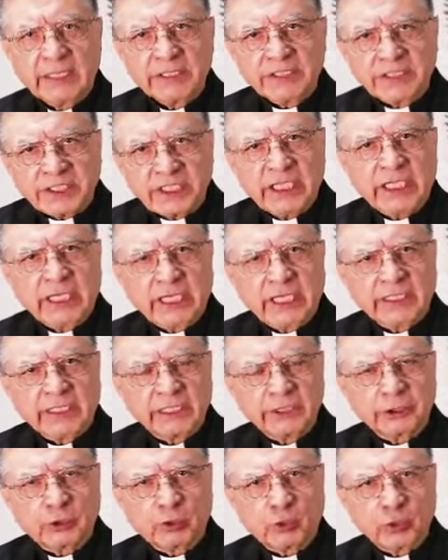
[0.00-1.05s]
sigue
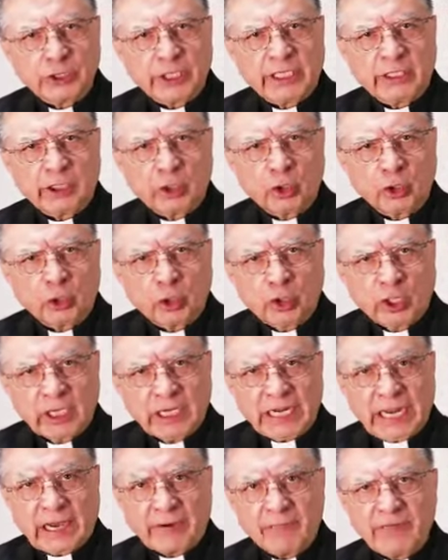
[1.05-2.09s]
destruyendo
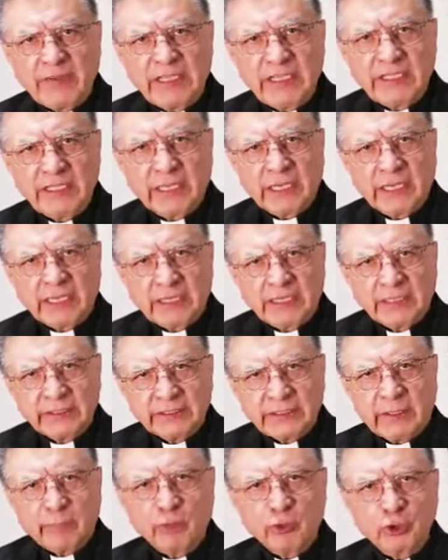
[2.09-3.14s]
la
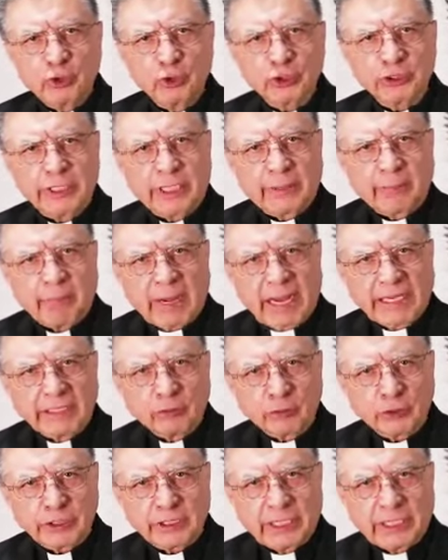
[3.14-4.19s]
vida de muchos
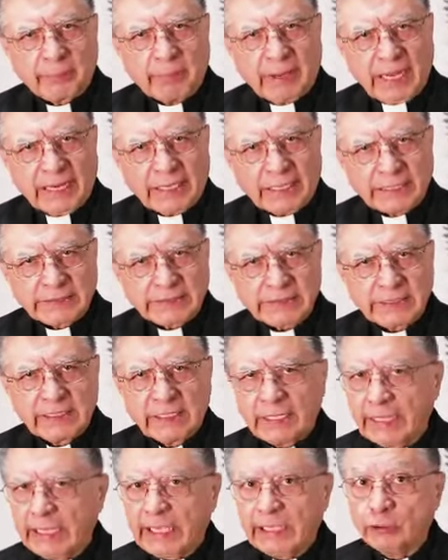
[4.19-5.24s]
hermanos y hermanas
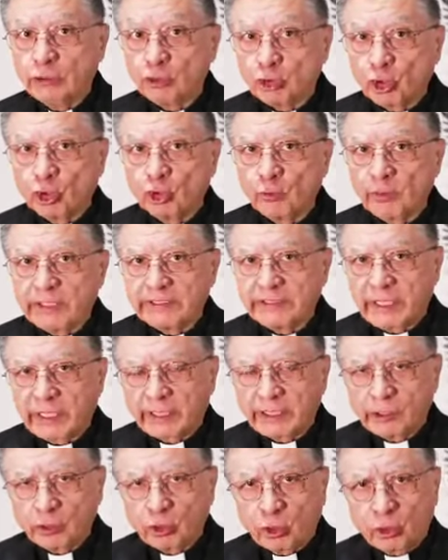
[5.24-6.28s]
en todo el
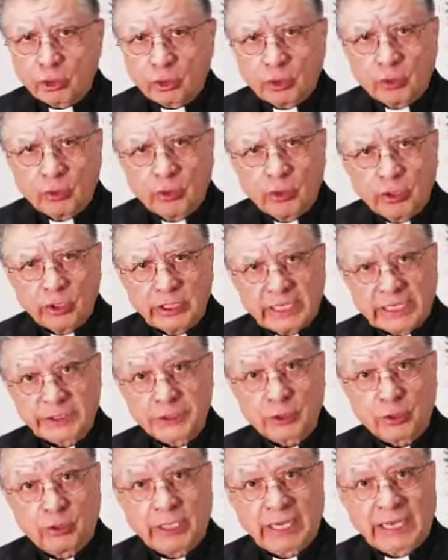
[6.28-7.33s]
territorio
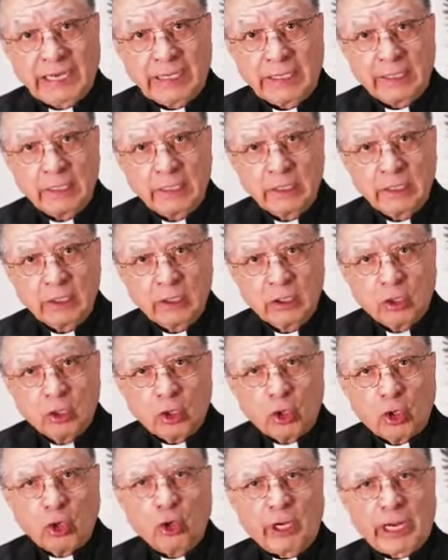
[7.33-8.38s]
nacional.
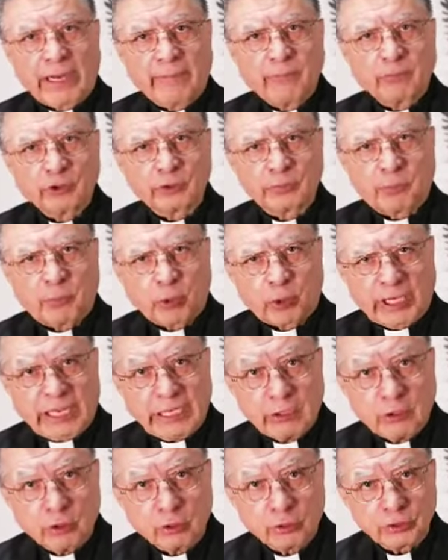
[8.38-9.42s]
Oramos por
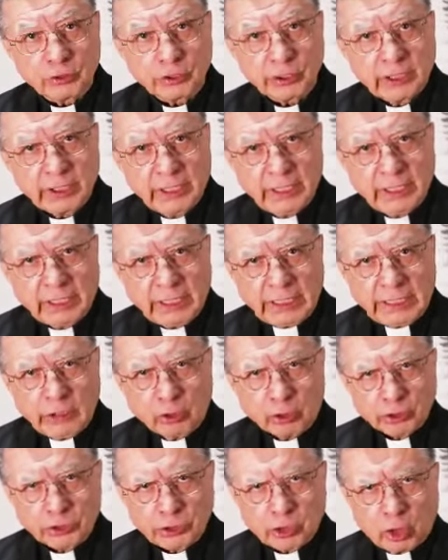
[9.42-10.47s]
ellos y
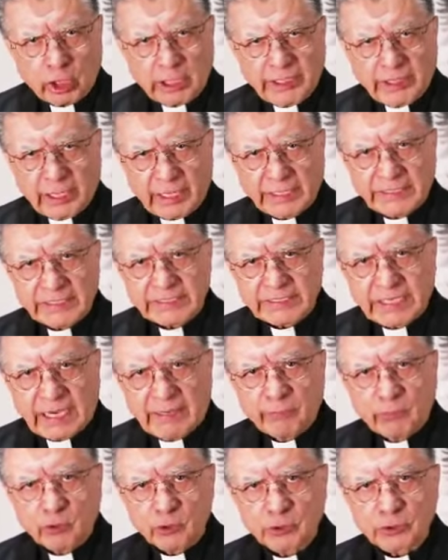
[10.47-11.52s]
nos
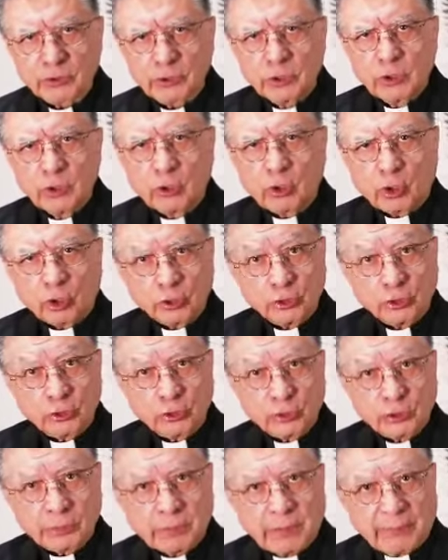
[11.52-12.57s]
solidarizamos con
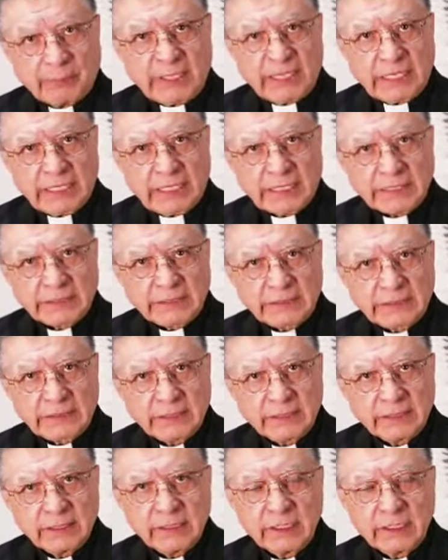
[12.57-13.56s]
sus familias.